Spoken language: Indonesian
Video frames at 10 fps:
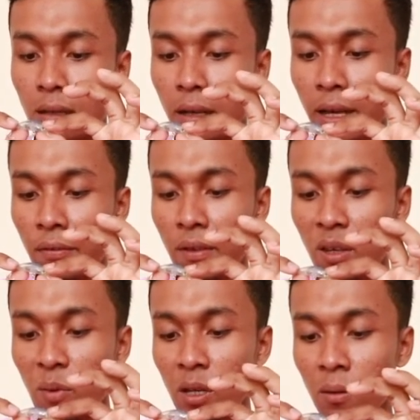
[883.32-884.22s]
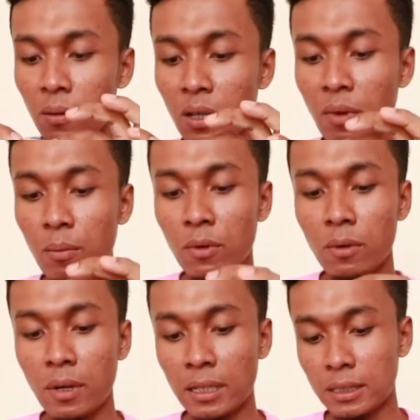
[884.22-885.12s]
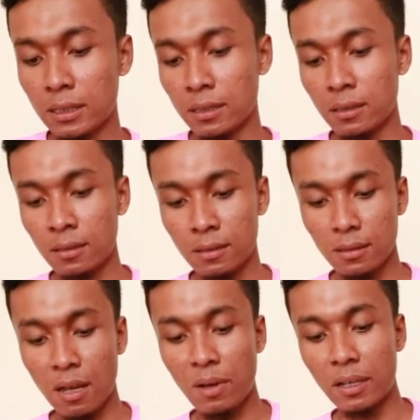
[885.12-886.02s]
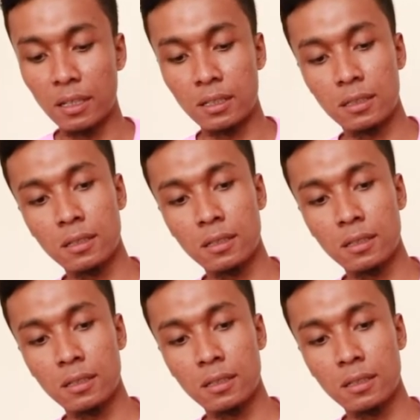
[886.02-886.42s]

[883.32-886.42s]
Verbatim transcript: Heavy Mino 50S sama guys